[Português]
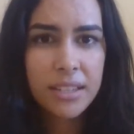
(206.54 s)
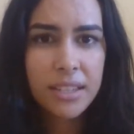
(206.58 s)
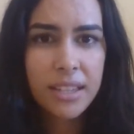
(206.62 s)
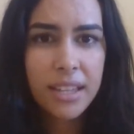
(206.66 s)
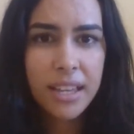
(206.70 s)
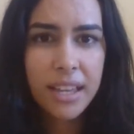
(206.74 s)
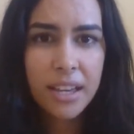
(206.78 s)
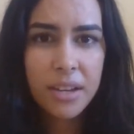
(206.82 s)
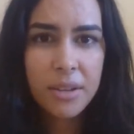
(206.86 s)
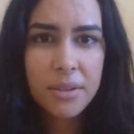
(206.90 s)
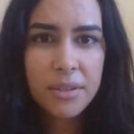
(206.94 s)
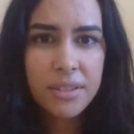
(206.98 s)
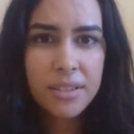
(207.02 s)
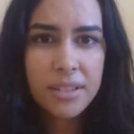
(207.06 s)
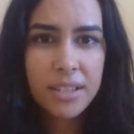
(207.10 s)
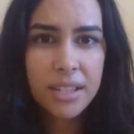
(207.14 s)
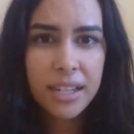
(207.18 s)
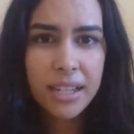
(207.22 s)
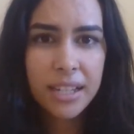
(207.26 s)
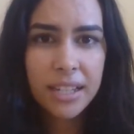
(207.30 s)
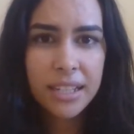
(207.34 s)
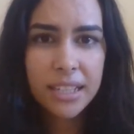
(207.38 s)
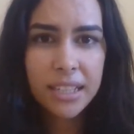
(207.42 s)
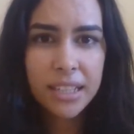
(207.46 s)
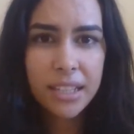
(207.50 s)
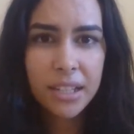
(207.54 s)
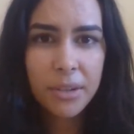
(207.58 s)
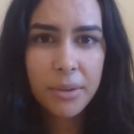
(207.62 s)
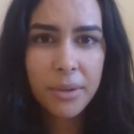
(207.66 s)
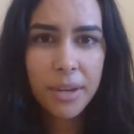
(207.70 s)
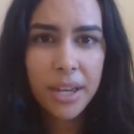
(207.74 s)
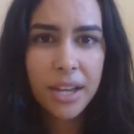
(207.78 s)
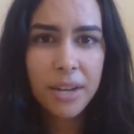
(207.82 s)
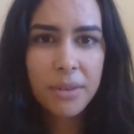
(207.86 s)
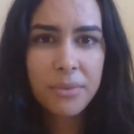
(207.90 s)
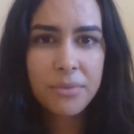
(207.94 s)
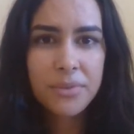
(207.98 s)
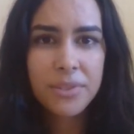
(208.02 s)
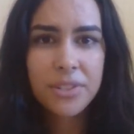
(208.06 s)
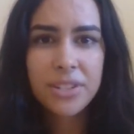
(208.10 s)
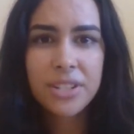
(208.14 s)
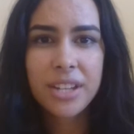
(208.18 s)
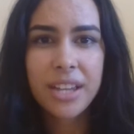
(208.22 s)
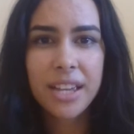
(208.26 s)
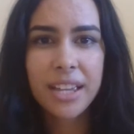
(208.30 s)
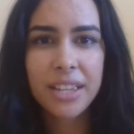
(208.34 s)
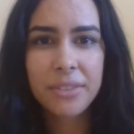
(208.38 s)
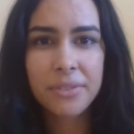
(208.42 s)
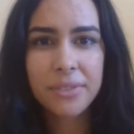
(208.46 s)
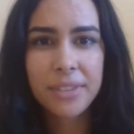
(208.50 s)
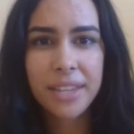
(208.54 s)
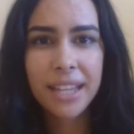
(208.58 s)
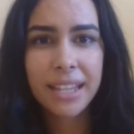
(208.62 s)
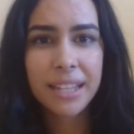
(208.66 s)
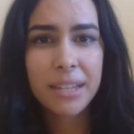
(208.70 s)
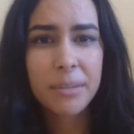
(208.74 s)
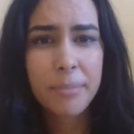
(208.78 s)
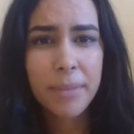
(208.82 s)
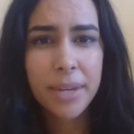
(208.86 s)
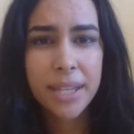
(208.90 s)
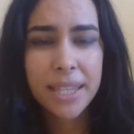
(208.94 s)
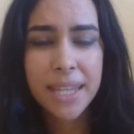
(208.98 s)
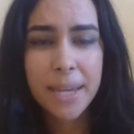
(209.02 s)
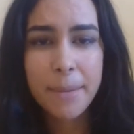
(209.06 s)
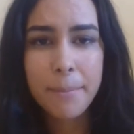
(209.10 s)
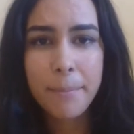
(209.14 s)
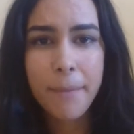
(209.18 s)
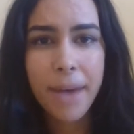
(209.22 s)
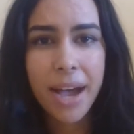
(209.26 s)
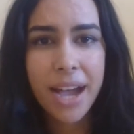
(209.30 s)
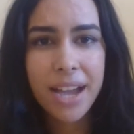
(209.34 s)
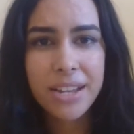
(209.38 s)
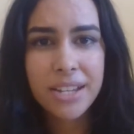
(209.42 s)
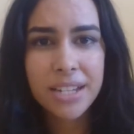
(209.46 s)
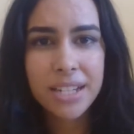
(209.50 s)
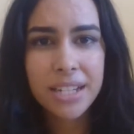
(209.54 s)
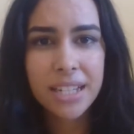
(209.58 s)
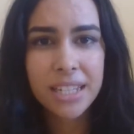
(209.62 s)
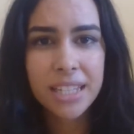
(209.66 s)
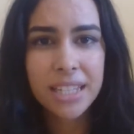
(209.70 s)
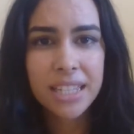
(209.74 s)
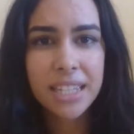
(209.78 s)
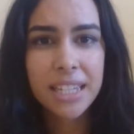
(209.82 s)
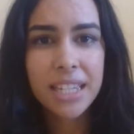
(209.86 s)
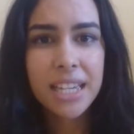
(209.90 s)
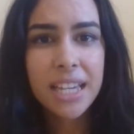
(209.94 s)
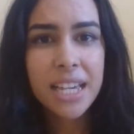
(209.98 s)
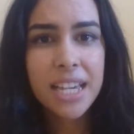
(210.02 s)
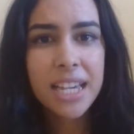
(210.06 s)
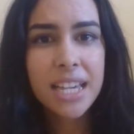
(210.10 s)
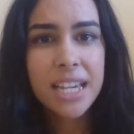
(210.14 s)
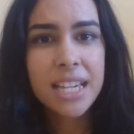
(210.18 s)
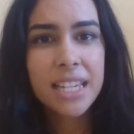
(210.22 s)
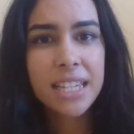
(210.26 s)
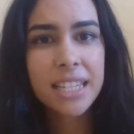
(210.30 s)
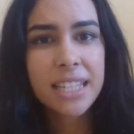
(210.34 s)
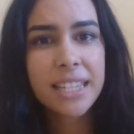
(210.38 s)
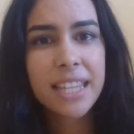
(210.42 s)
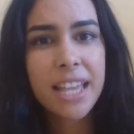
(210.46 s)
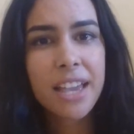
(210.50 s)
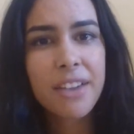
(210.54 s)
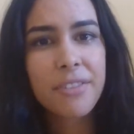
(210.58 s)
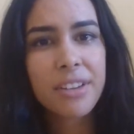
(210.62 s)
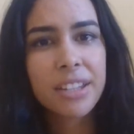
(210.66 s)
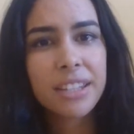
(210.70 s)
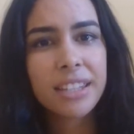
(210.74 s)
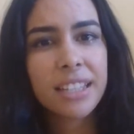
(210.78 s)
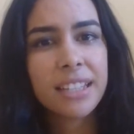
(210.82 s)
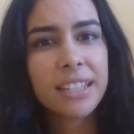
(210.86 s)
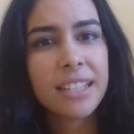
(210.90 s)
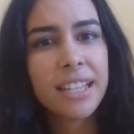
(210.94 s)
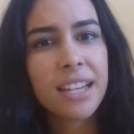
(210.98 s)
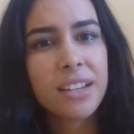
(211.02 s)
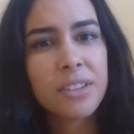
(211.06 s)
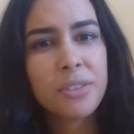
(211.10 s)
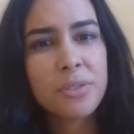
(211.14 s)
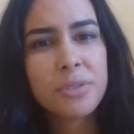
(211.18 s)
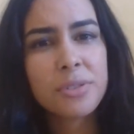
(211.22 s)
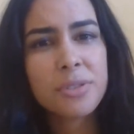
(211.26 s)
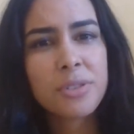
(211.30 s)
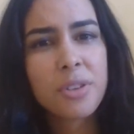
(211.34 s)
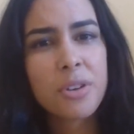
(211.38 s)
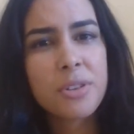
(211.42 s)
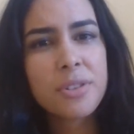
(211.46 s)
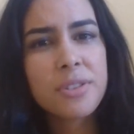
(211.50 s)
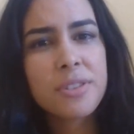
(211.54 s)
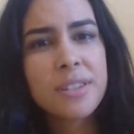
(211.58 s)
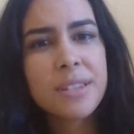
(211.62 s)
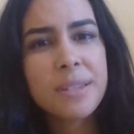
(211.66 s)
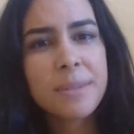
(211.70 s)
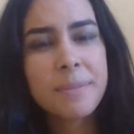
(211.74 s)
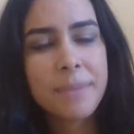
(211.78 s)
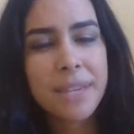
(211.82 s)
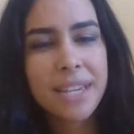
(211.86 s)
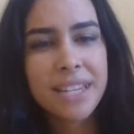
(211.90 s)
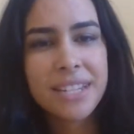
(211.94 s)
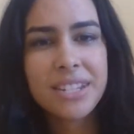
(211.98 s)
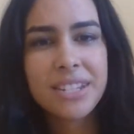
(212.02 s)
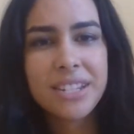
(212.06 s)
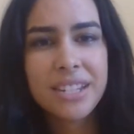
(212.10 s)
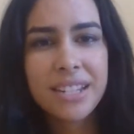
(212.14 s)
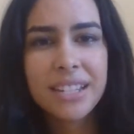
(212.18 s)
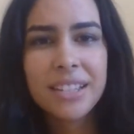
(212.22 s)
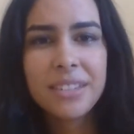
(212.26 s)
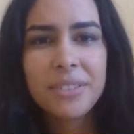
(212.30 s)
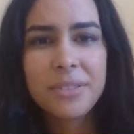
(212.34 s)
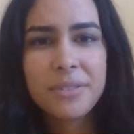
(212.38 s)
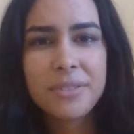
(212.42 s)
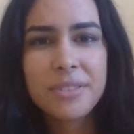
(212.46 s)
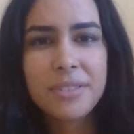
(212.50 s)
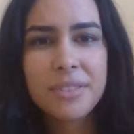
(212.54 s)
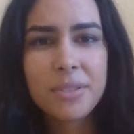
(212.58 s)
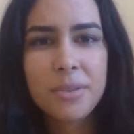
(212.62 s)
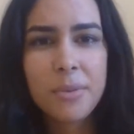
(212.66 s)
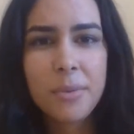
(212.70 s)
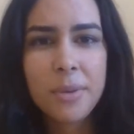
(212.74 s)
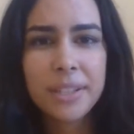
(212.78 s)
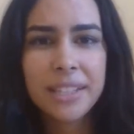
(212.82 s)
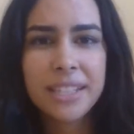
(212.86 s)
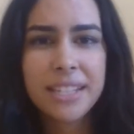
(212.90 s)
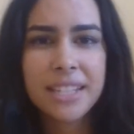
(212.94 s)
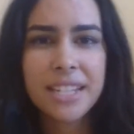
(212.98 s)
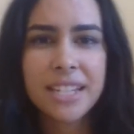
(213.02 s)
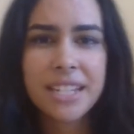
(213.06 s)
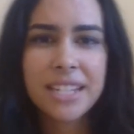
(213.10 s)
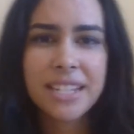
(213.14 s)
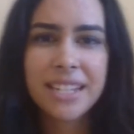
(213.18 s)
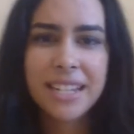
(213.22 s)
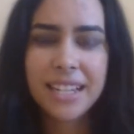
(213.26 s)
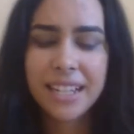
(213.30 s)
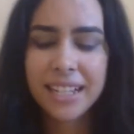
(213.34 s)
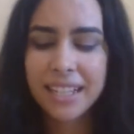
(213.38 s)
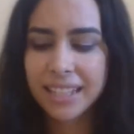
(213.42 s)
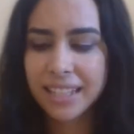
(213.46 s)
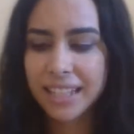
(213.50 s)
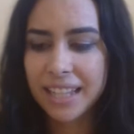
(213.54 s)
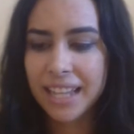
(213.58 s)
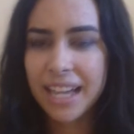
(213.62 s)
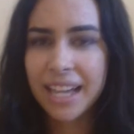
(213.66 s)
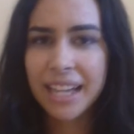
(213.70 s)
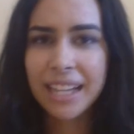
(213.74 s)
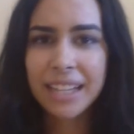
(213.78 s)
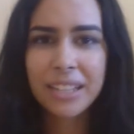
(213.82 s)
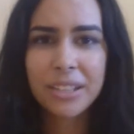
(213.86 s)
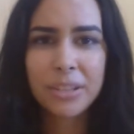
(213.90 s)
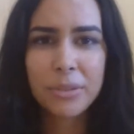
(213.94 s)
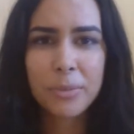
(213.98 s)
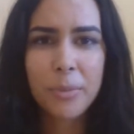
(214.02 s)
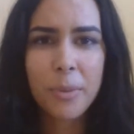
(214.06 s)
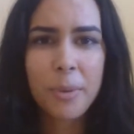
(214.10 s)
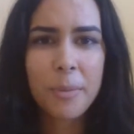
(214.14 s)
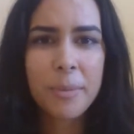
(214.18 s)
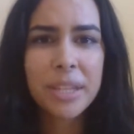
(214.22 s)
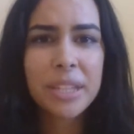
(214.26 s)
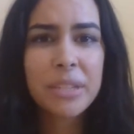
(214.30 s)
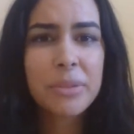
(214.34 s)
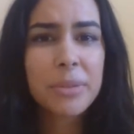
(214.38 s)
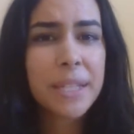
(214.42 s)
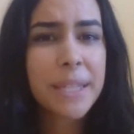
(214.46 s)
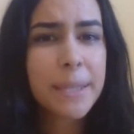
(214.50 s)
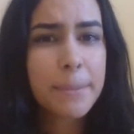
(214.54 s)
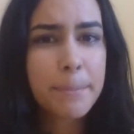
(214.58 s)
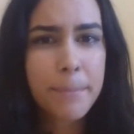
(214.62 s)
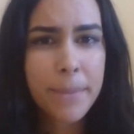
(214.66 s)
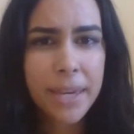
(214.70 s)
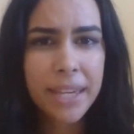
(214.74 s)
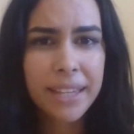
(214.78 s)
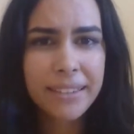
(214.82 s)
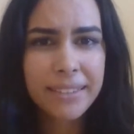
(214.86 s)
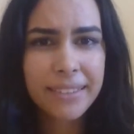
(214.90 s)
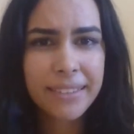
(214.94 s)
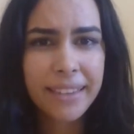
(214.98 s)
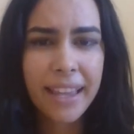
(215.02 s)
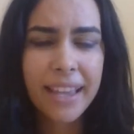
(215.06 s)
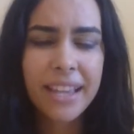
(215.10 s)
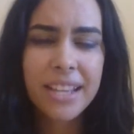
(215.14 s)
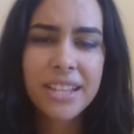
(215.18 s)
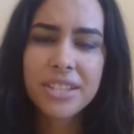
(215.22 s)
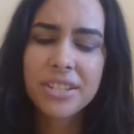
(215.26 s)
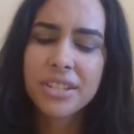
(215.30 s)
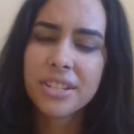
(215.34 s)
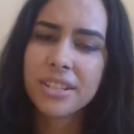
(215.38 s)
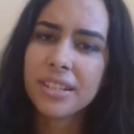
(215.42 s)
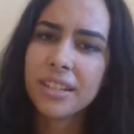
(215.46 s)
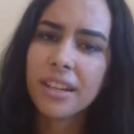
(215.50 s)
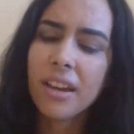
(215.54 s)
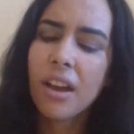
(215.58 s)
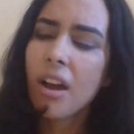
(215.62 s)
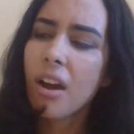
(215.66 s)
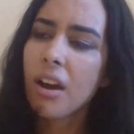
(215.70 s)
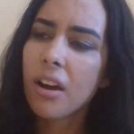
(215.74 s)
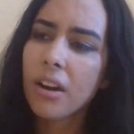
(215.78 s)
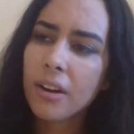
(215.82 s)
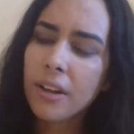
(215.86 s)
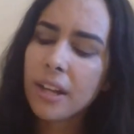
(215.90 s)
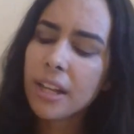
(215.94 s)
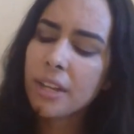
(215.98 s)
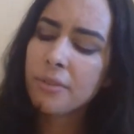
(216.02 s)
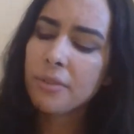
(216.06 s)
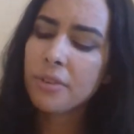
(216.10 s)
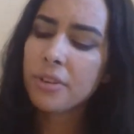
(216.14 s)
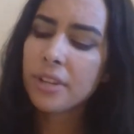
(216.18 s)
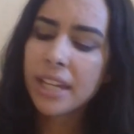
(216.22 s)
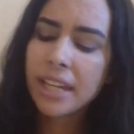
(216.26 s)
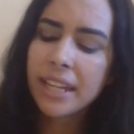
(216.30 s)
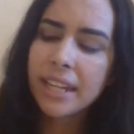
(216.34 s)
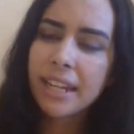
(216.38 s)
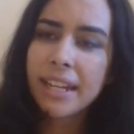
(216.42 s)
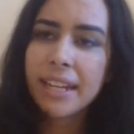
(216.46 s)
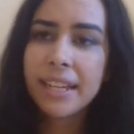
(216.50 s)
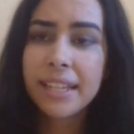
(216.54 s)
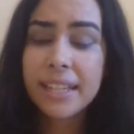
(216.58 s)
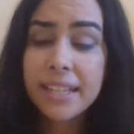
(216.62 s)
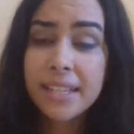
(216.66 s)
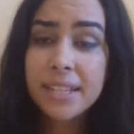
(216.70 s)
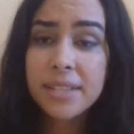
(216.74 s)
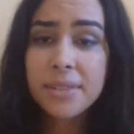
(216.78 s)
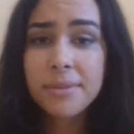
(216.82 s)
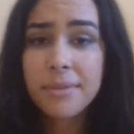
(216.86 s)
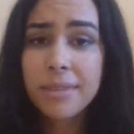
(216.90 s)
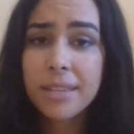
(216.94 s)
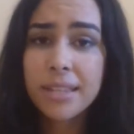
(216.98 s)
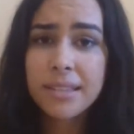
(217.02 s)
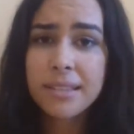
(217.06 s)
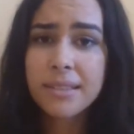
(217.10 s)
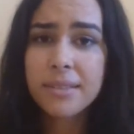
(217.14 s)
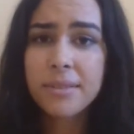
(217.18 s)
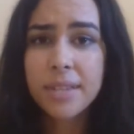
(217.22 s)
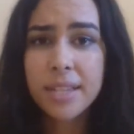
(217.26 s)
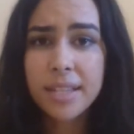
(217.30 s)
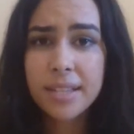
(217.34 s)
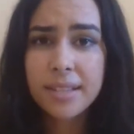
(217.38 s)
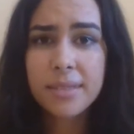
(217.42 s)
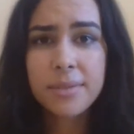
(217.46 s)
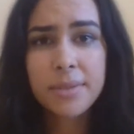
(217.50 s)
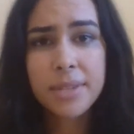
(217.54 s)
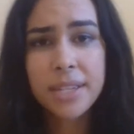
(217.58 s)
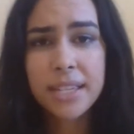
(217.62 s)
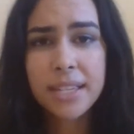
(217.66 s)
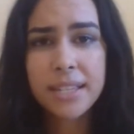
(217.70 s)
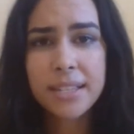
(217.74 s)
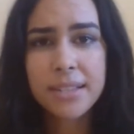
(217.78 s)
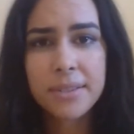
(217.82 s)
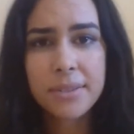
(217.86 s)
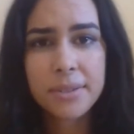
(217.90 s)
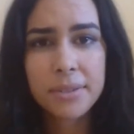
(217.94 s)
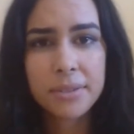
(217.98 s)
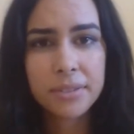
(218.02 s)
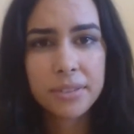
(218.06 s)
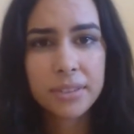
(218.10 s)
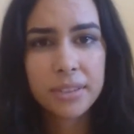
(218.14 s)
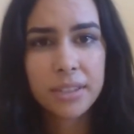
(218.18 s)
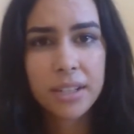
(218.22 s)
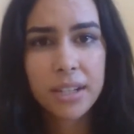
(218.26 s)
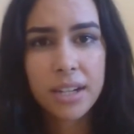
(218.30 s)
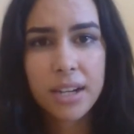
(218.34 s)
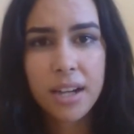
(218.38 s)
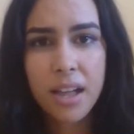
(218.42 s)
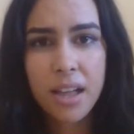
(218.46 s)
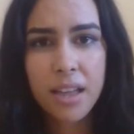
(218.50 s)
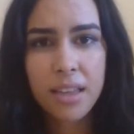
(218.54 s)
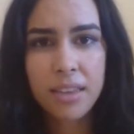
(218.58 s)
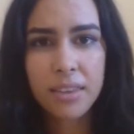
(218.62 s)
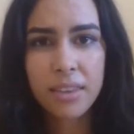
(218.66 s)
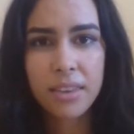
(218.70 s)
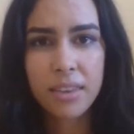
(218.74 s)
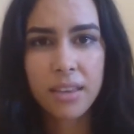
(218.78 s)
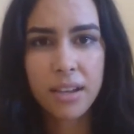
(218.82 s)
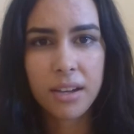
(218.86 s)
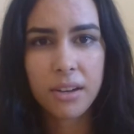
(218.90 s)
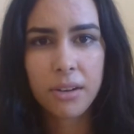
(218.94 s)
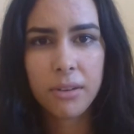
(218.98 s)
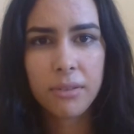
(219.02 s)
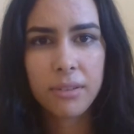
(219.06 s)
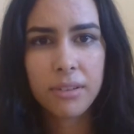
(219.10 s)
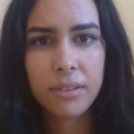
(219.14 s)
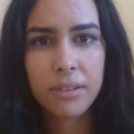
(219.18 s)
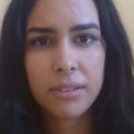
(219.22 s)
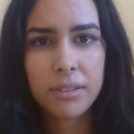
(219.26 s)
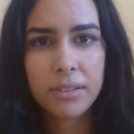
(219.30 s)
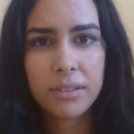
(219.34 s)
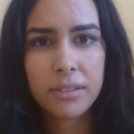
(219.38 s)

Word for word: Deus, ele não é um gênio da lâmpada mágica que, que deve atender aos nossos pedidos quando a gente chega lá no momento que bem entende. Olha, eu vou querer isso, isso, isso e isso. Não.